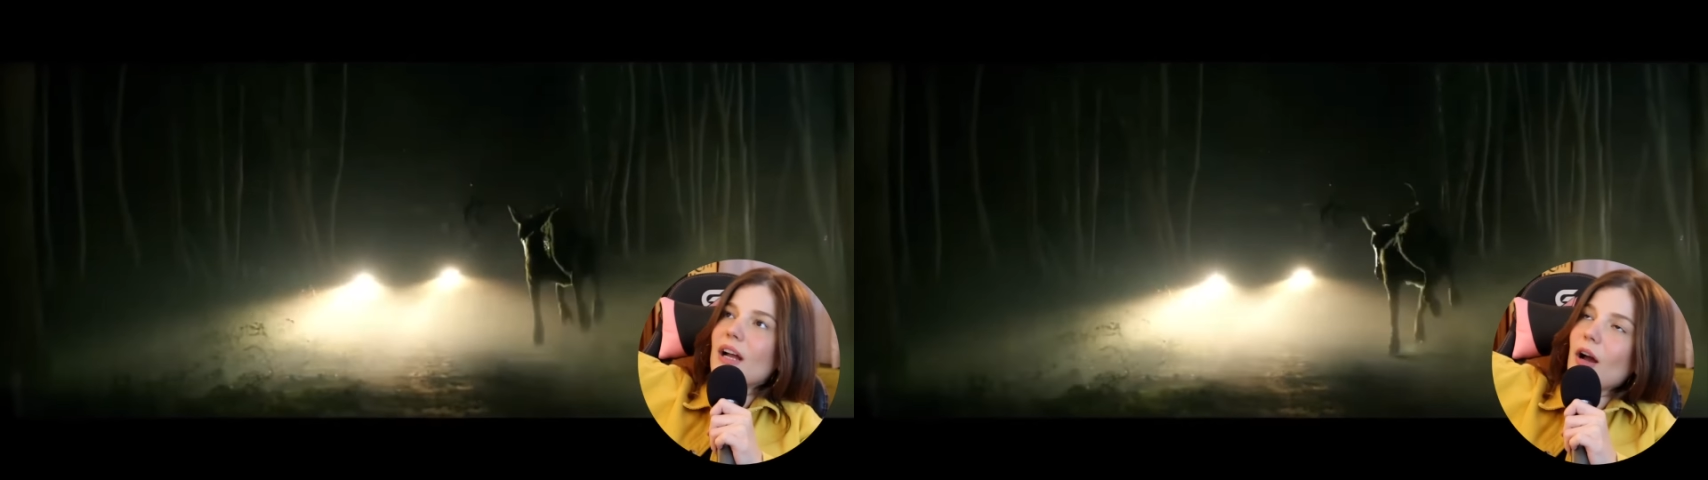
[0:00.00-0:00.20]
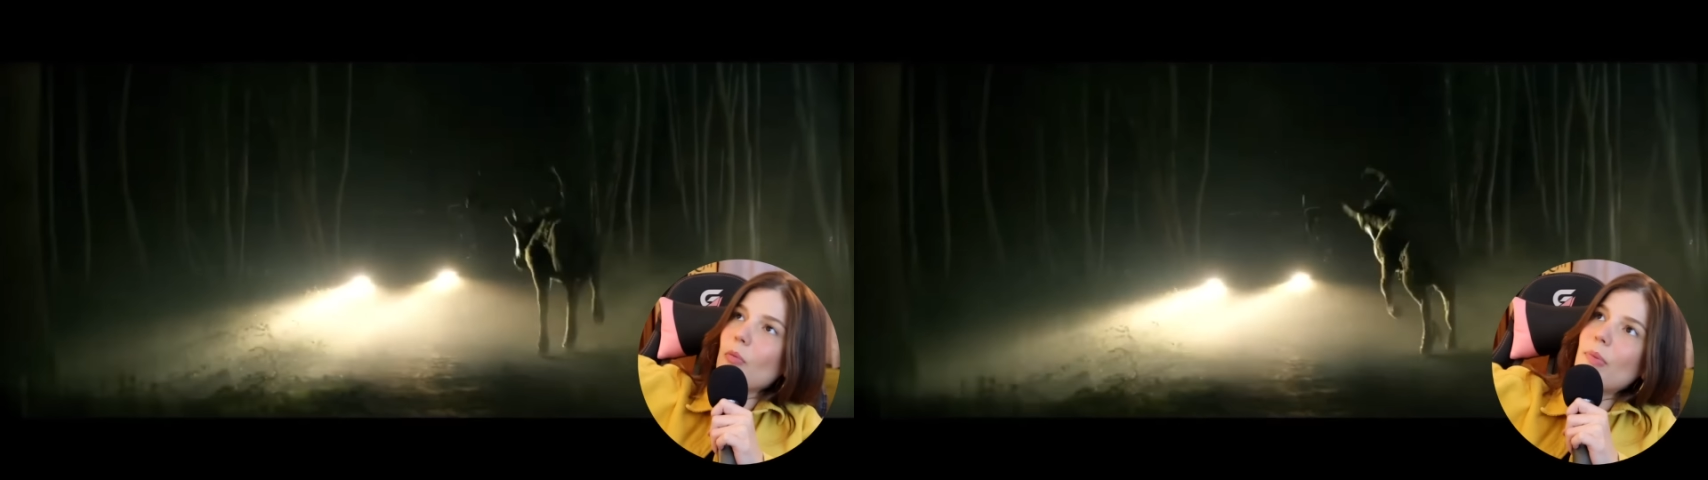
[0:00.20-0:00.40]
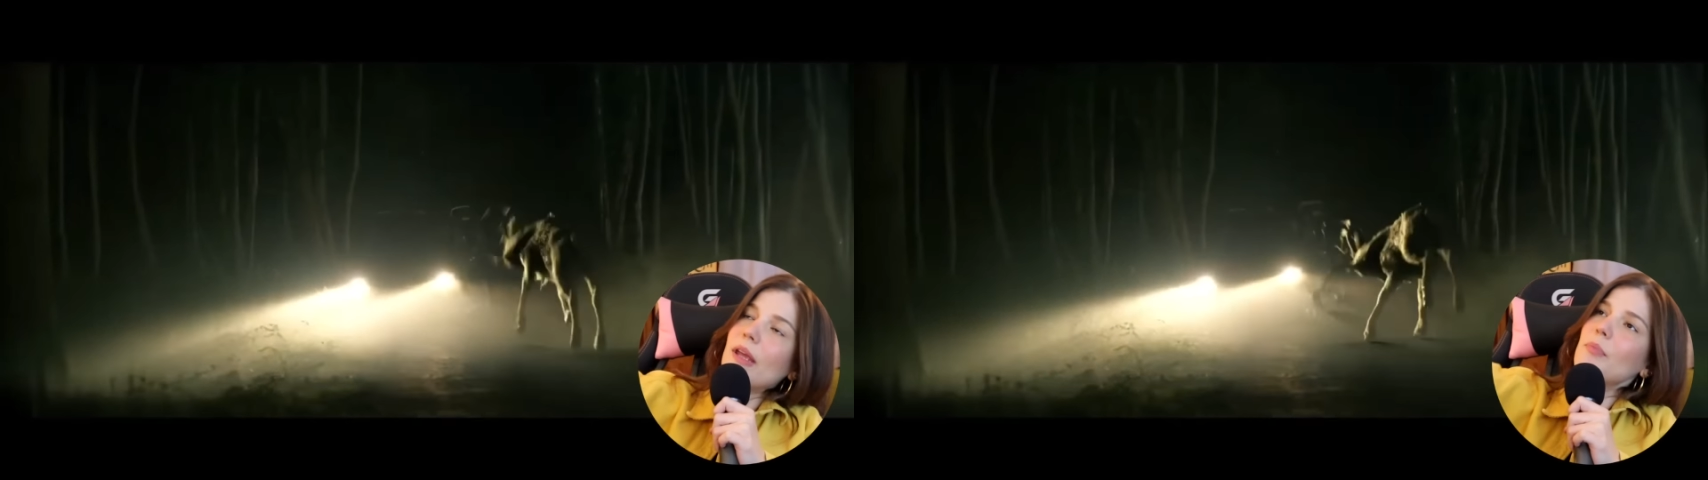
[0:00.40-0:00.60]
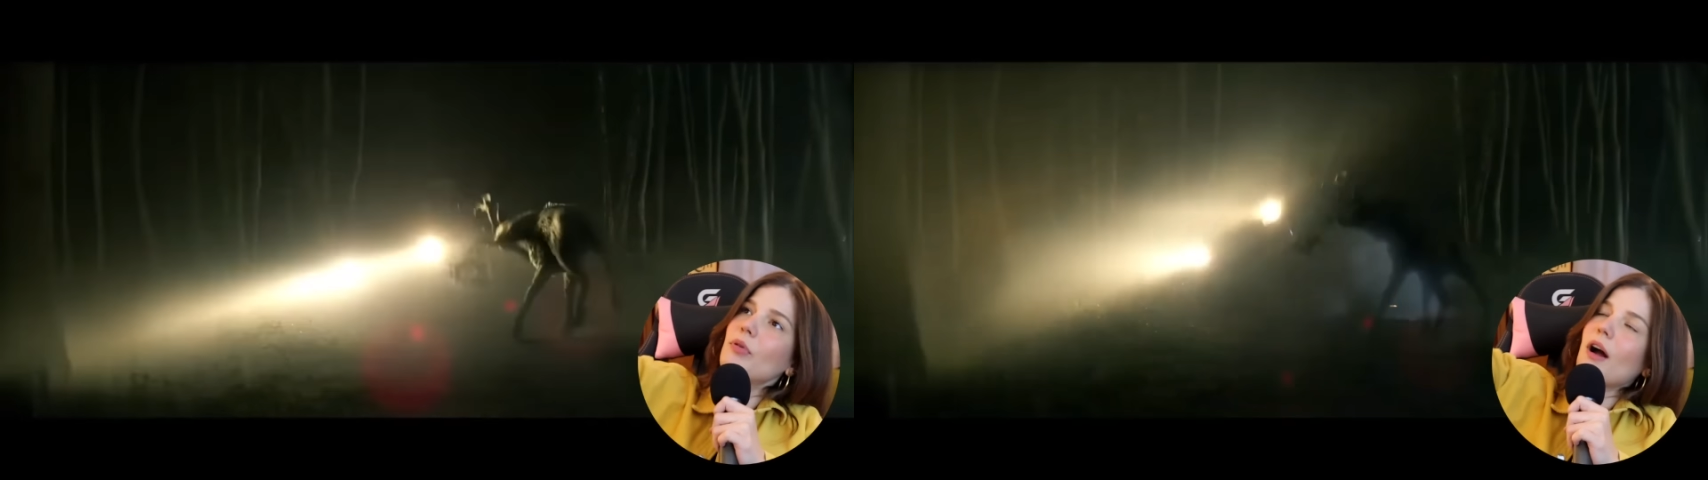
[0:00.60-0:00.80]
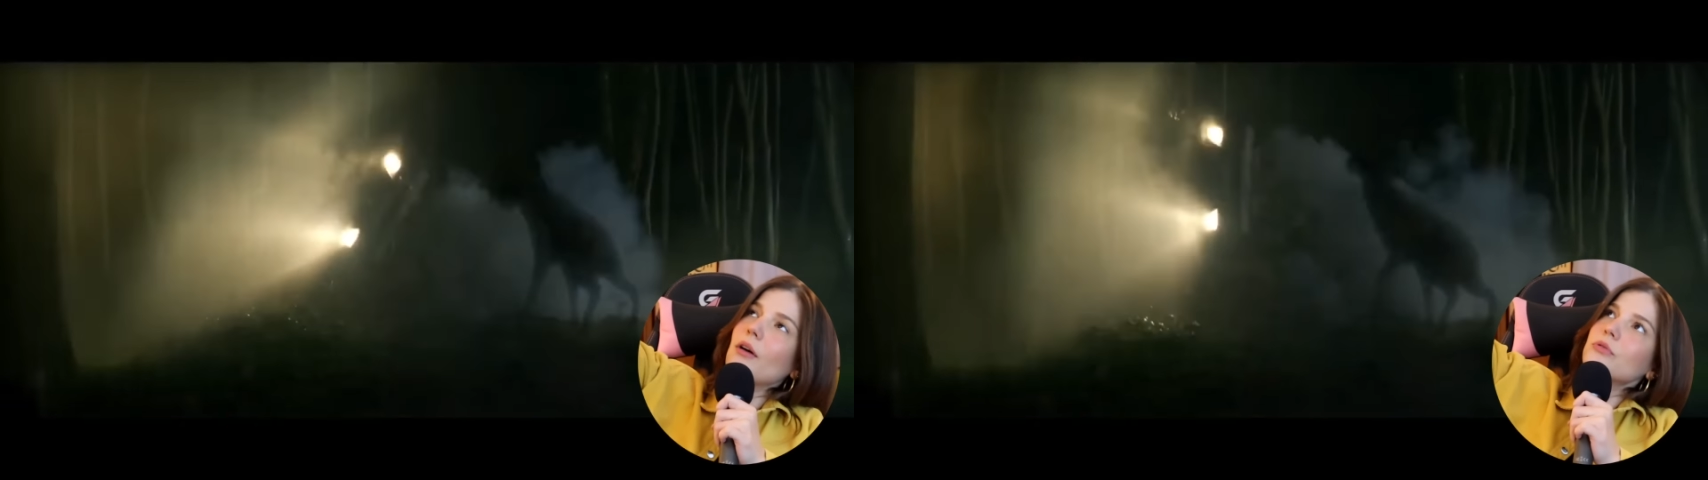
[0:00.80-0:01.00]
carro bem
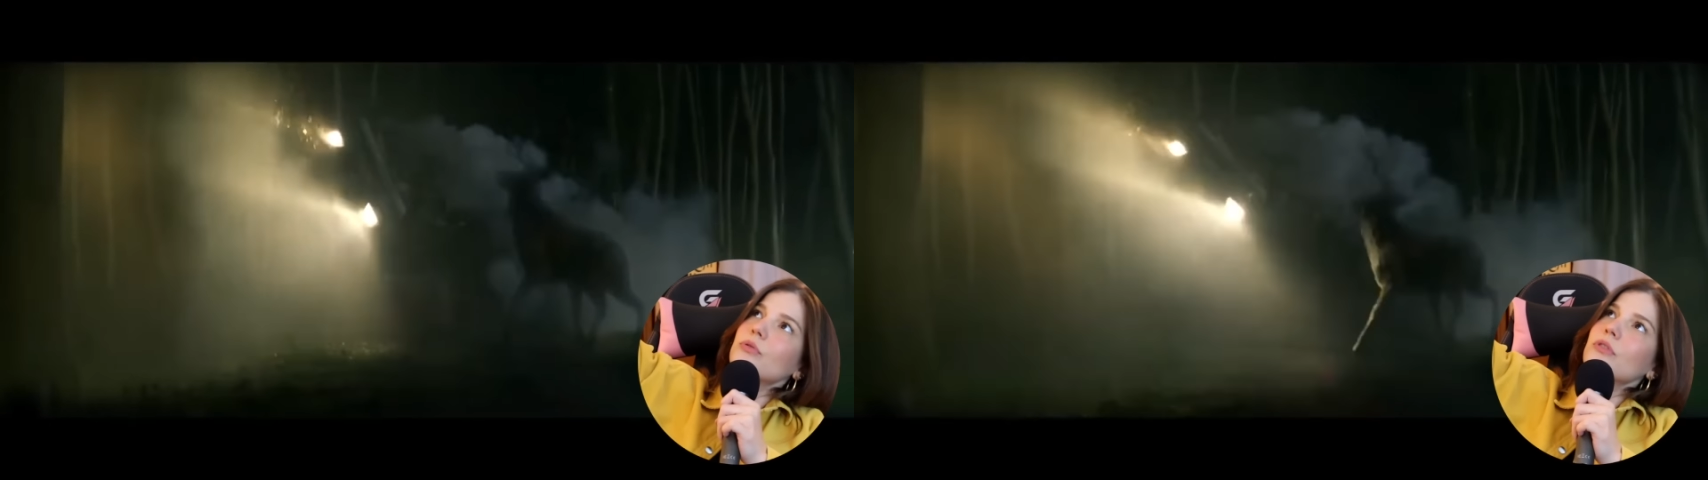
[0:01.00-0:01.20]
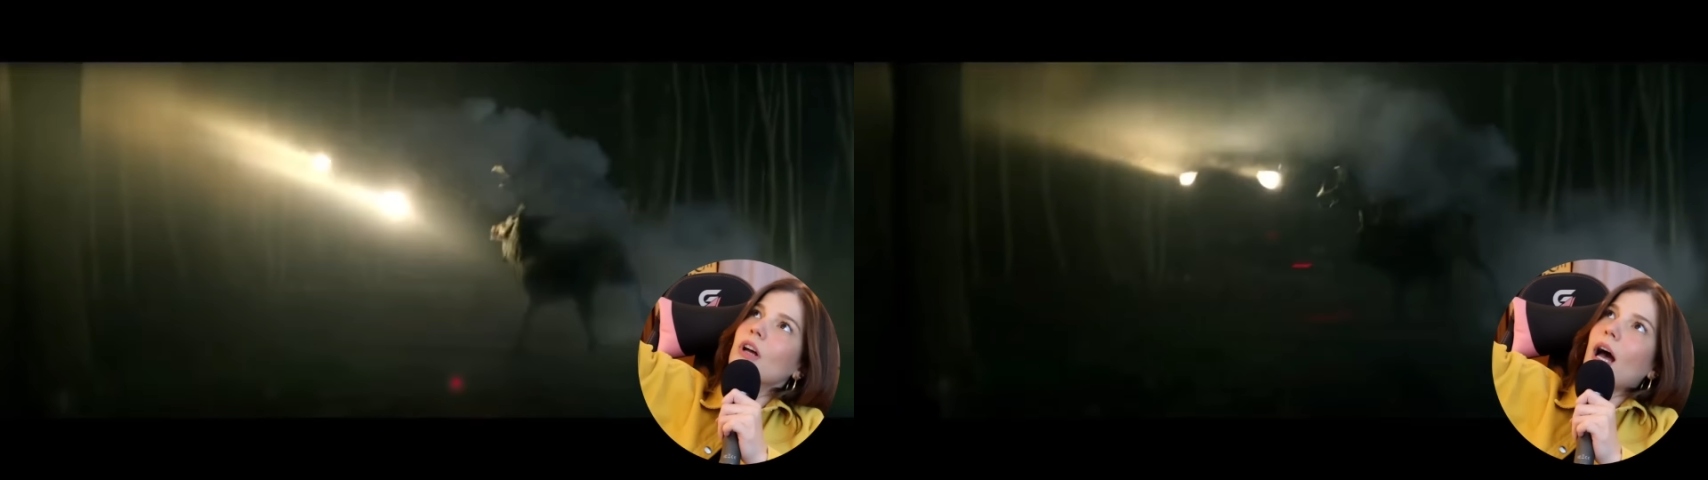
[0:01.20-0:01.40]
pro alto,